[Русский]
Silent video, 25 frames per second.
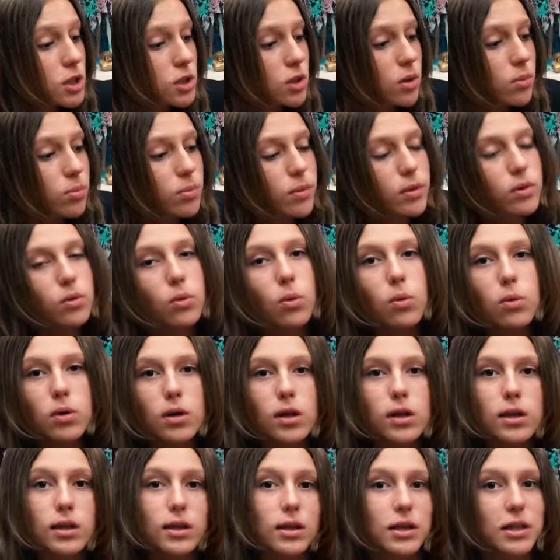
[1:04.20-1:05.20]
чтобы
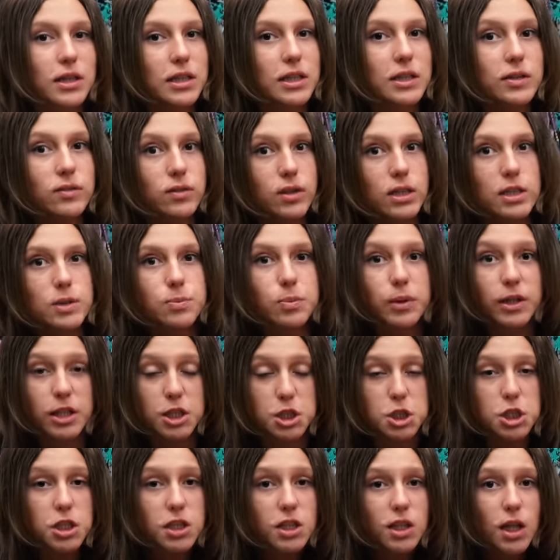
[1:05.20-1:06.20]
кукол красиво
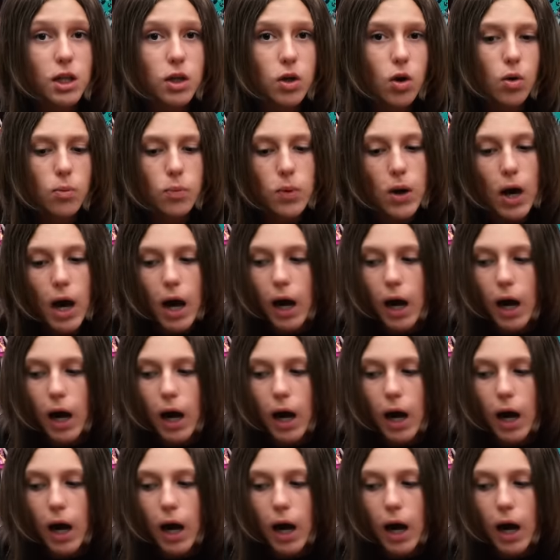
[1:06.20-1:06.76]
расположить на нем,